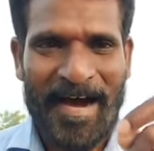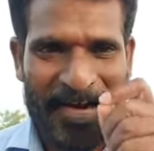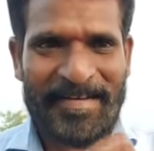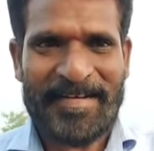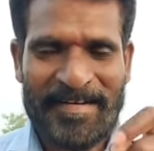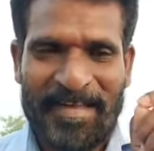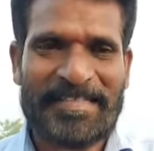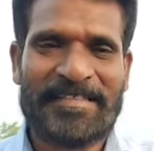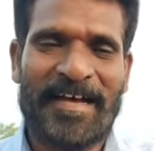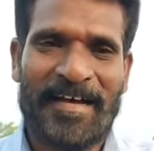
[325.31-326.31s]
ஆளுகின்ற
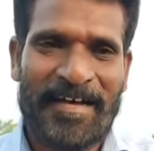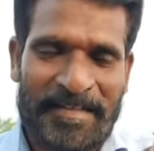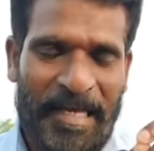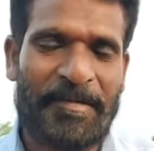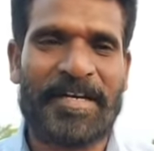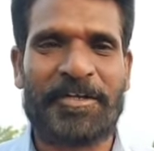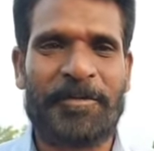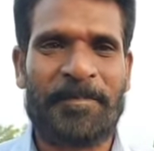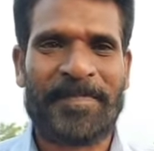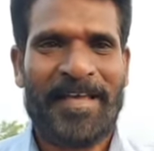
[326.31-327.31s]
அரசு தான் தவறு
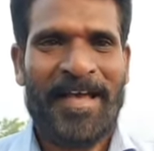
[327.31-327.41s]
இழுக்கும்